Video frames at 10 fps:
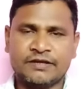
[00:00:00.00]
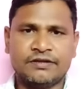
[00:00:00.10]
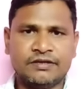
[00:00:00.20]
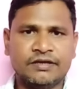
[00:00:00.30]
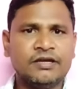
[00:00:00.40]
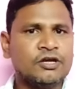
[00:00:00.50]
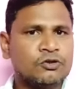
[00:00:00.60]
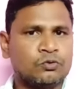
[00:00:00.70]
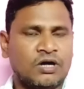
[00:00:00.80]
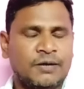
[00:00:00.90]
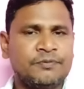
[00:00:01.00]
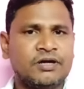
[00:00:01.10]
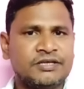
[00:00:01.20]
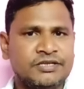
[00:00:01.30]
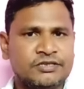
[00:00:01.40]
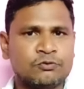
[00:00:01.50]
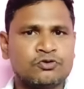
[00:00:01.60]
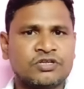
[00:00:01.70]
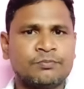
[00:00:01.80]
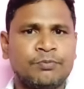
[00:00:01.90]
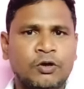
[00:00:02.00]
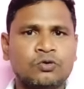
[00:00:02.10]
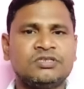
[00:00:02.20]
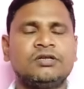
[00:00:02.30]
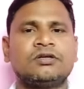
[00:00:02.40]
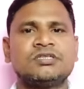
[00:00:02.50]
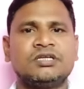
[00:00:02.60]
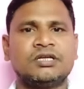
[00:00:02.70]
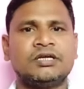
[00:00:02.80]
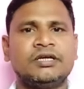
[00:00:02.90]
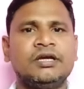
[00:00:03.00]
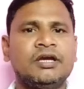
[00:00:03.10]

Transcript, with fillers: ठीक है तो आपका ये क्वेश्चन बहुत ही लॉजिकल है